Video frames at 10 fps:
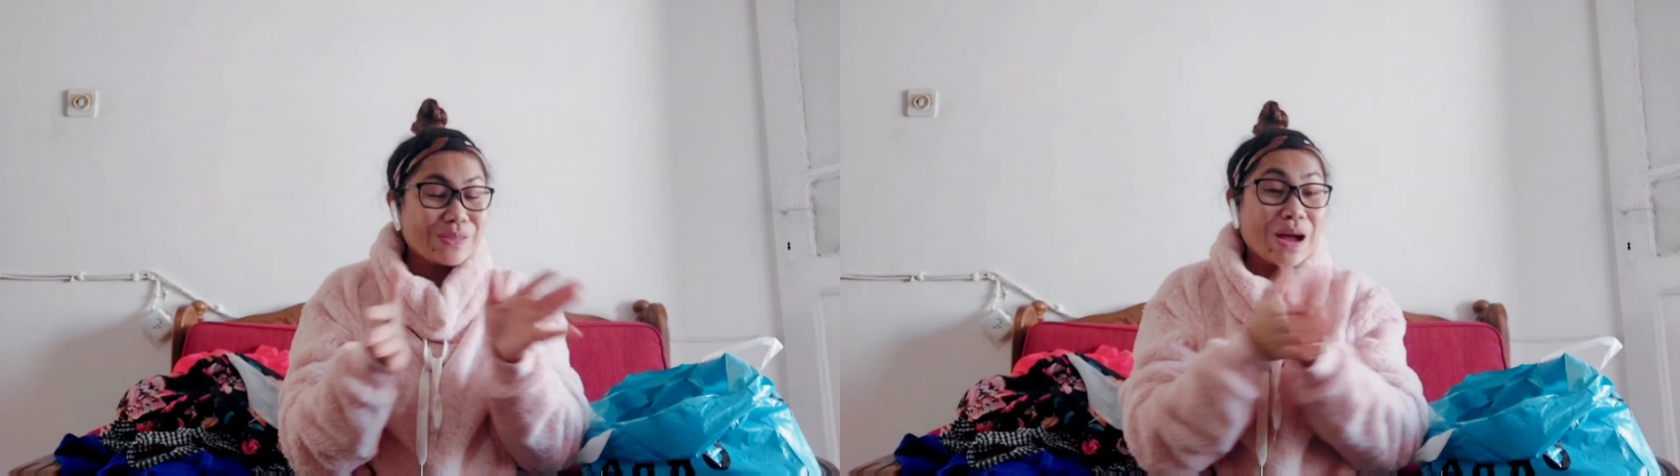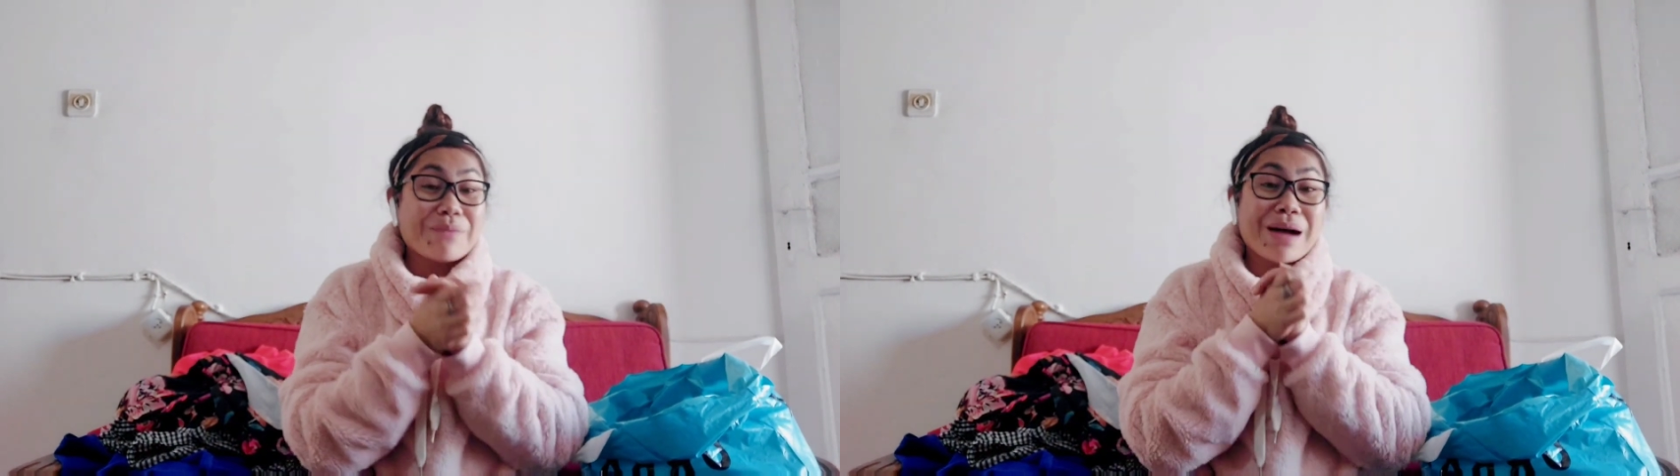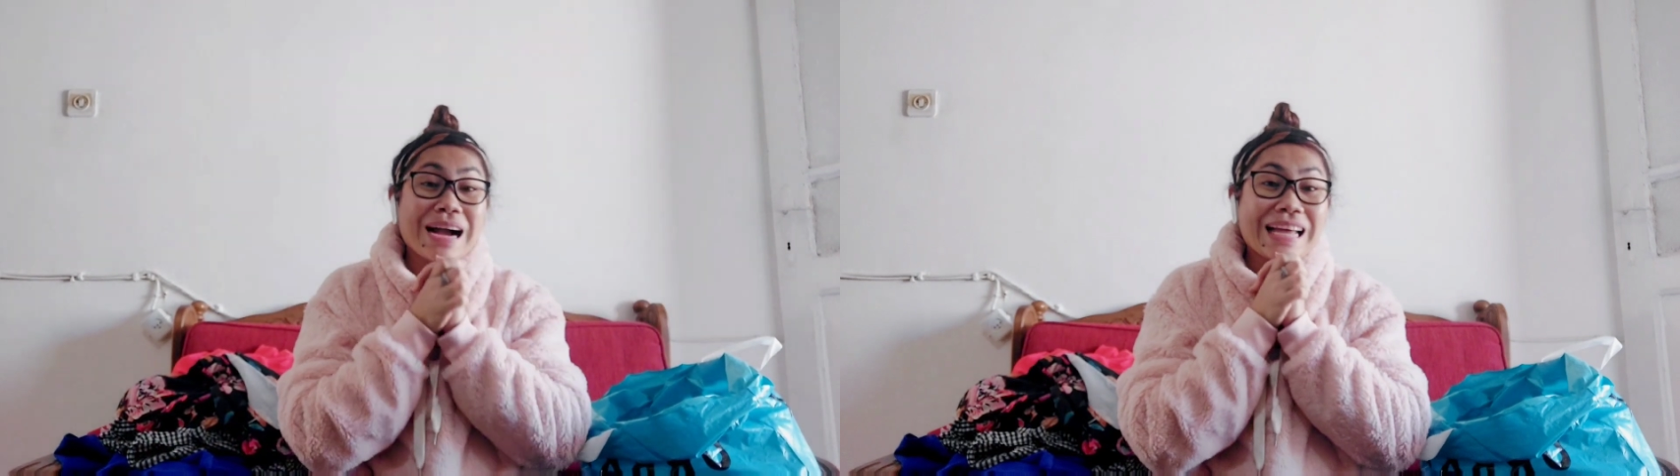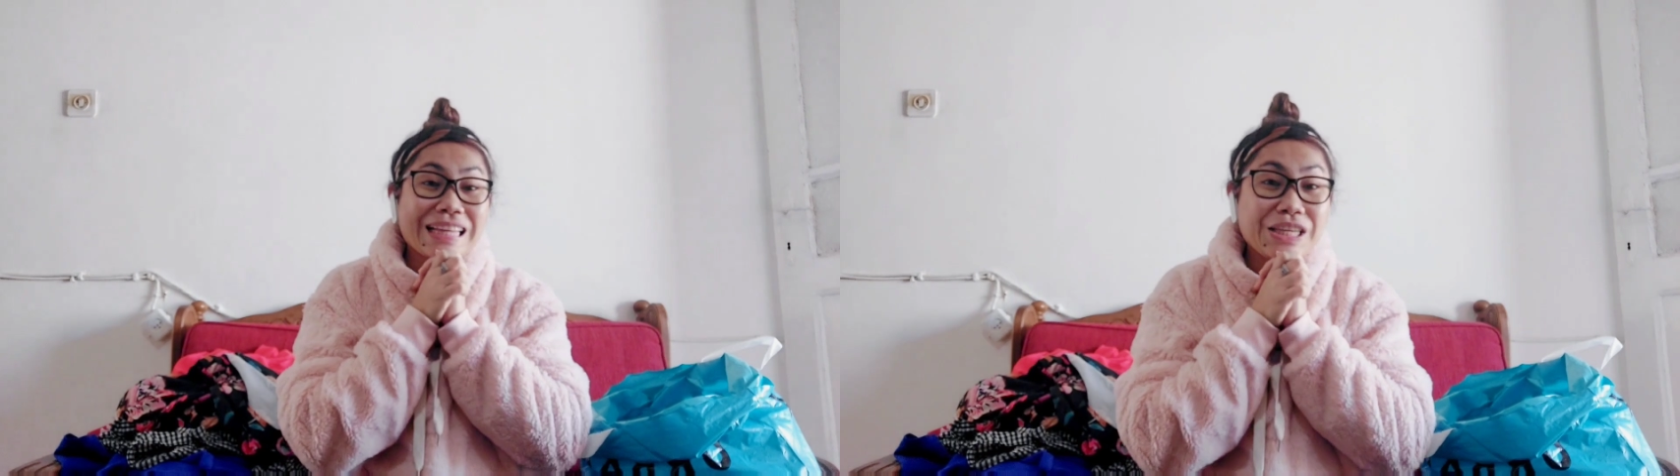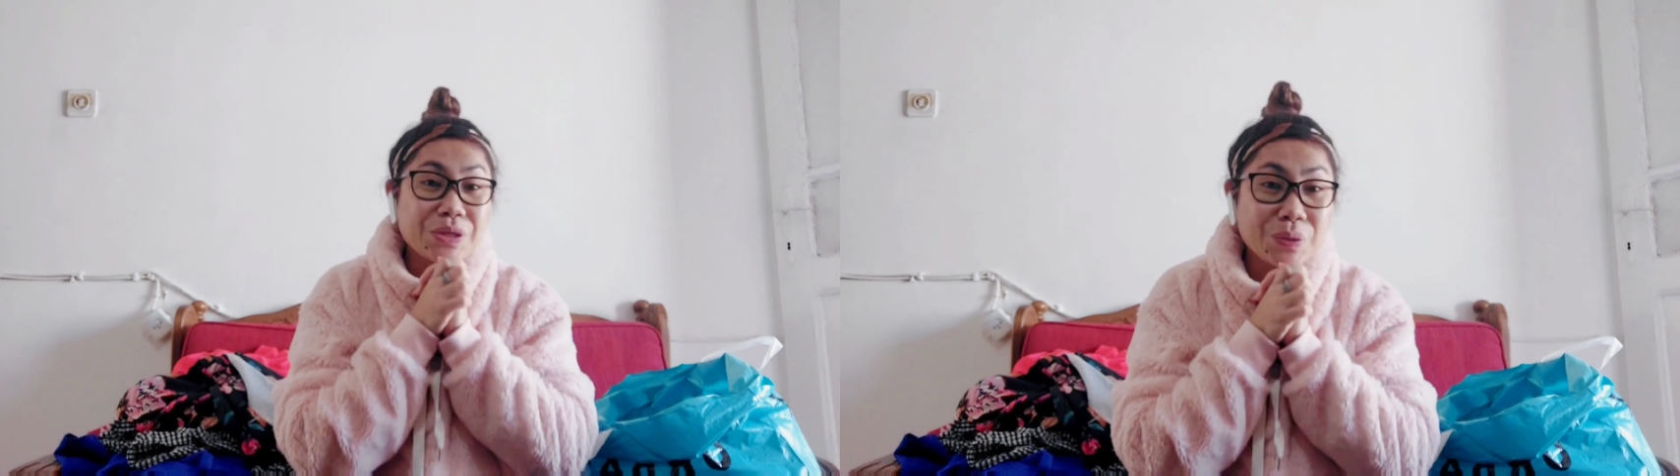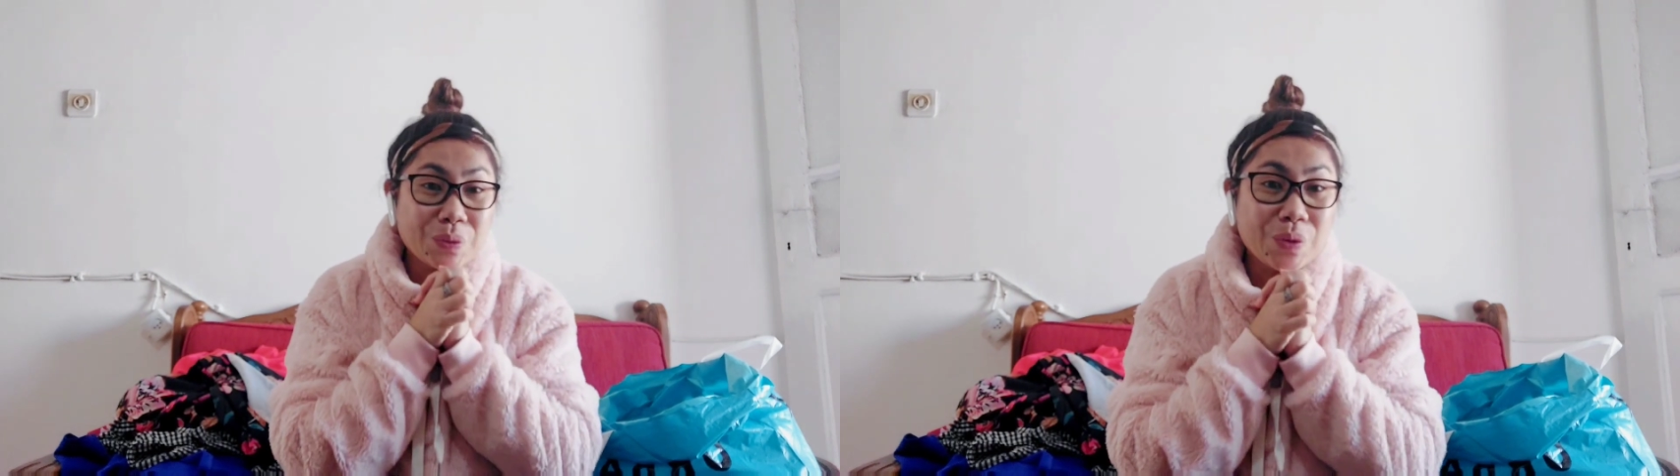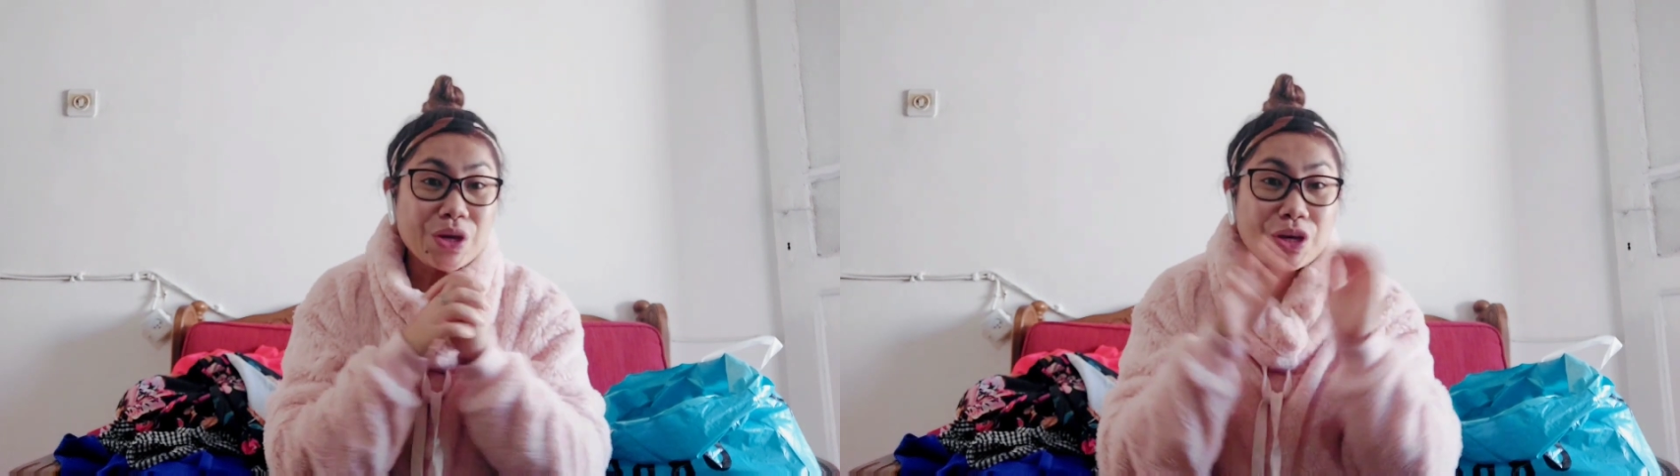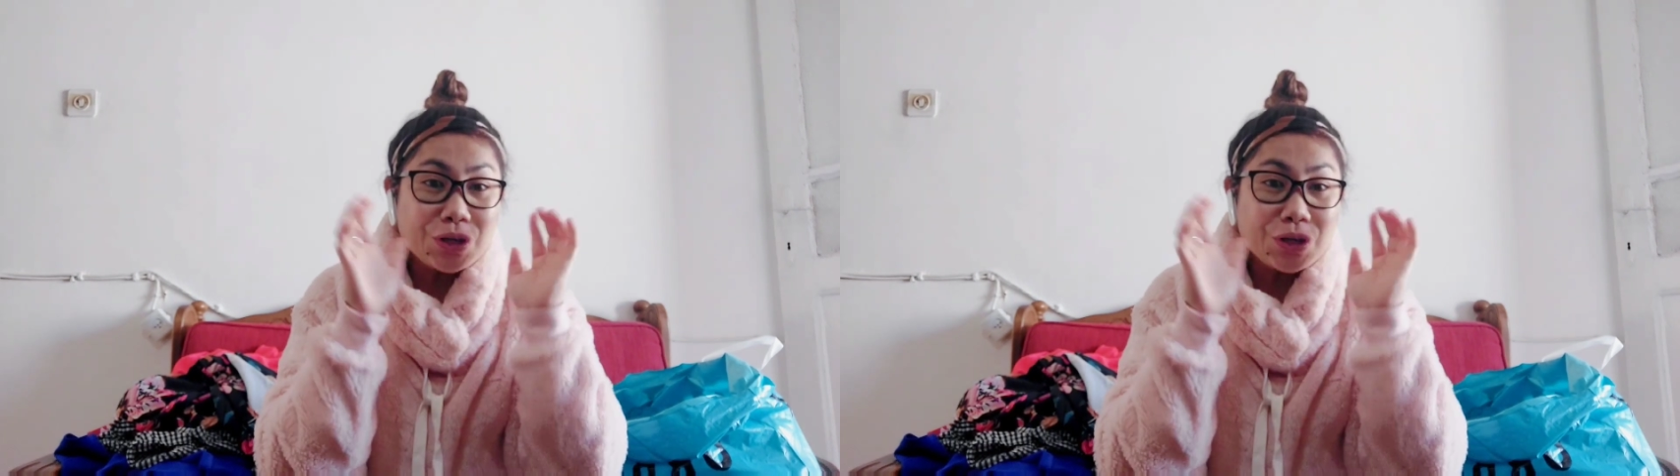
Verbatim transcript: So, abangan niyo